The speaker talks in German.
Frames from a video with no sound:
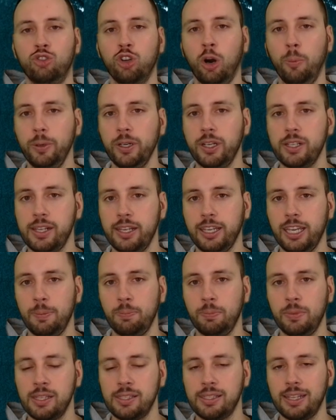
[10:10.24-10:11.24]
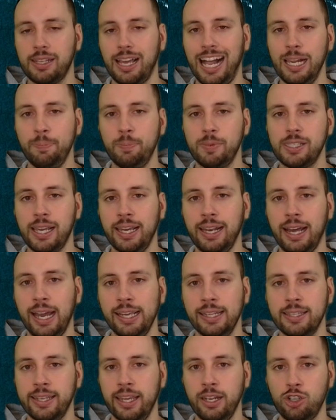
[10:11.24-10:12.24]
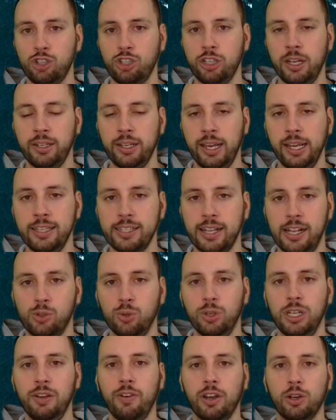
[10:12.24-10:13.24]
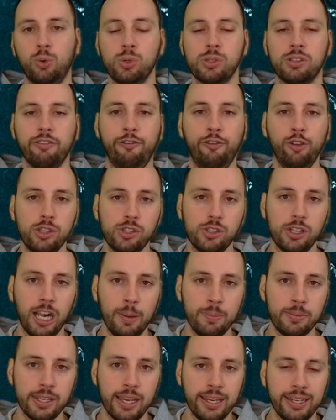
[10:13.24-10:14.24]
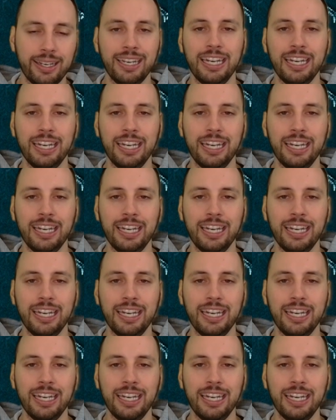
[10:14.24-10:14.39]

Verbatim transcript: doppeltes Ergebnis, Halbzeit 1, Endstand 1, also Leverkusen führt zur Halbzeit.